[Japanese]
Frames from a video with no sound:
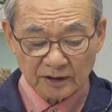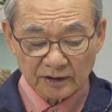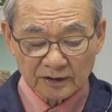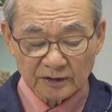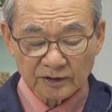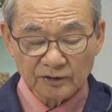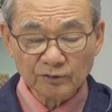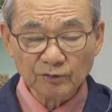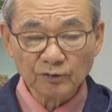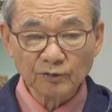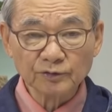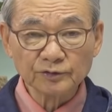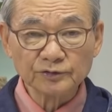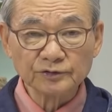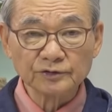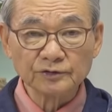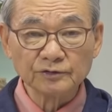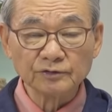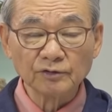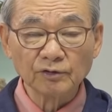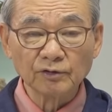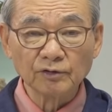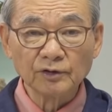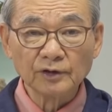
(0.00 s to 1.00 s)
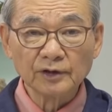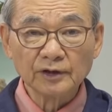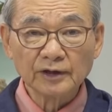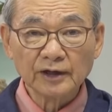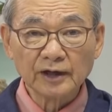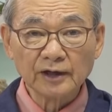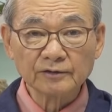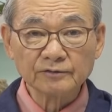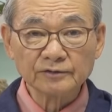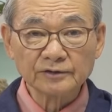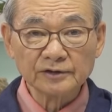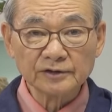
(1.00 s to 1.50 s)
異邦人の
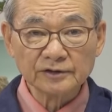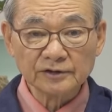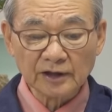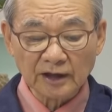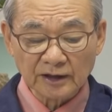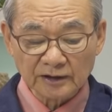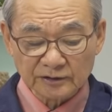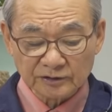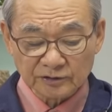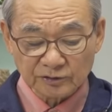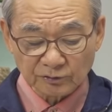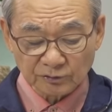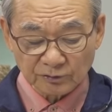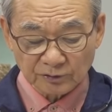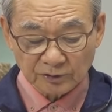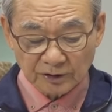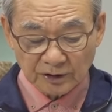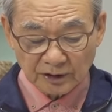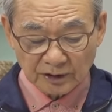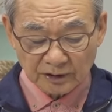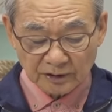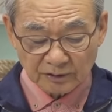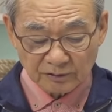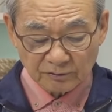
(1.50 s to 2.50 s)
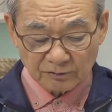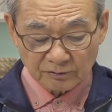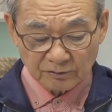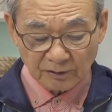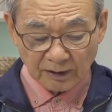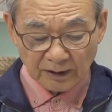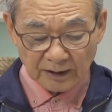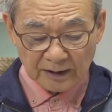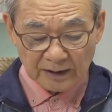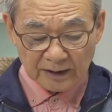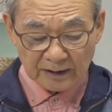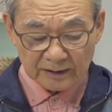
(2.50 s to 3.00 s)
百人隊長の家に行くの
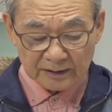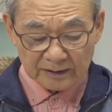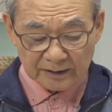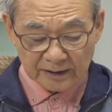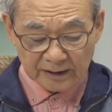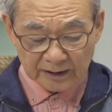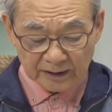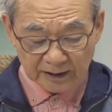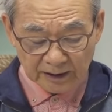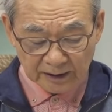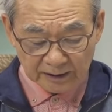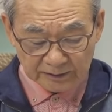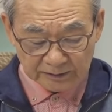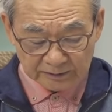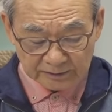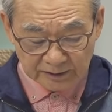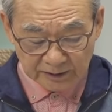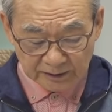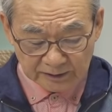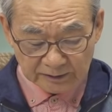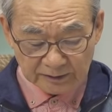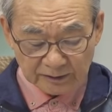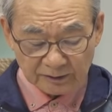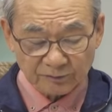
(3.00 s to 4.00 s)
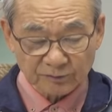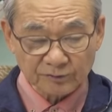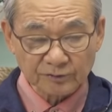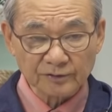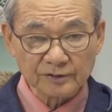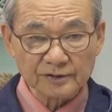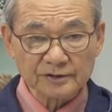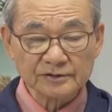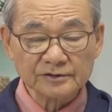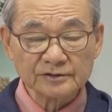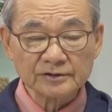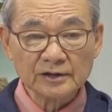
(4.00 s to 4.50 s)
は例外的なことで